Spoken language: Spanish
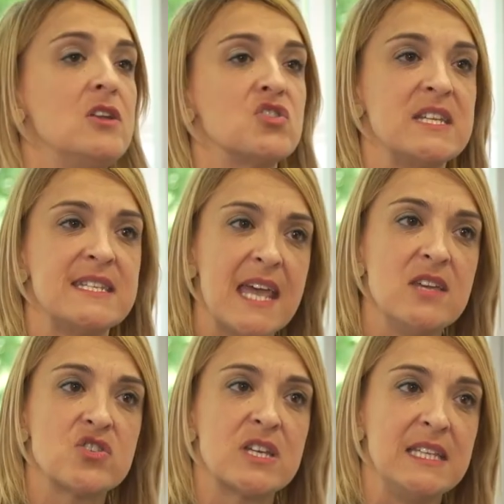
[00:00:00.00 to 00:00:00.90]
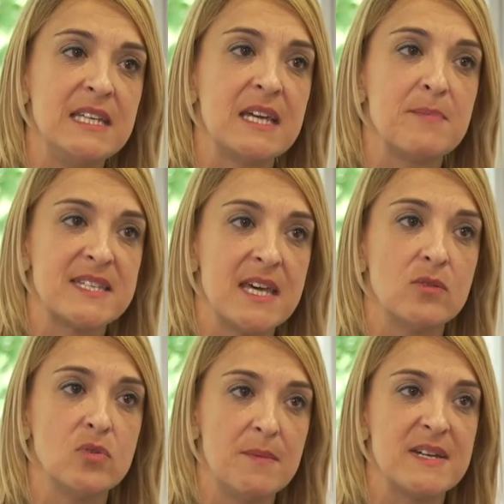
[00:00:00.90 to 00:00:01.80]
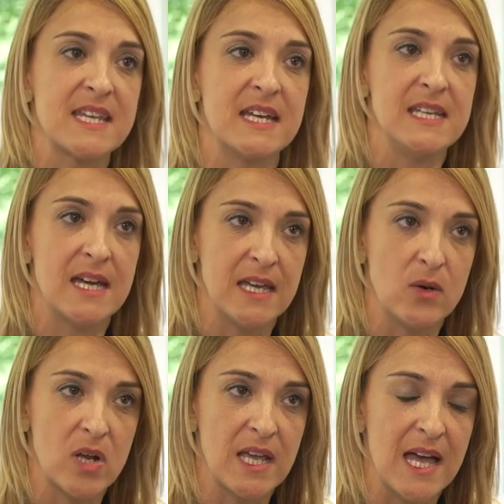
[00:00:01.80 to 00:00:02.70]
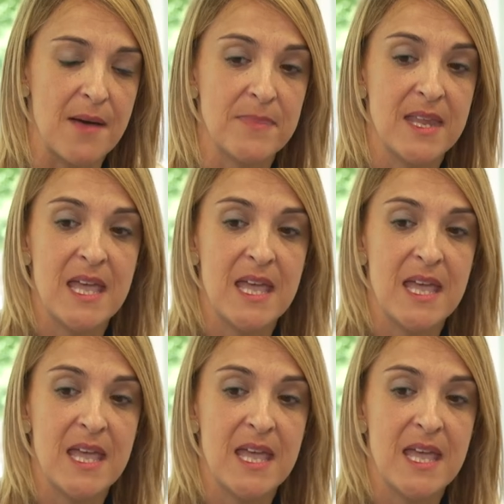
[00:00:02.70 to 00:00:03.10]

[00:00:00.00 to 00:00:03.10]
los ensayos que tiene que pasar una mascarilla quirúrgica.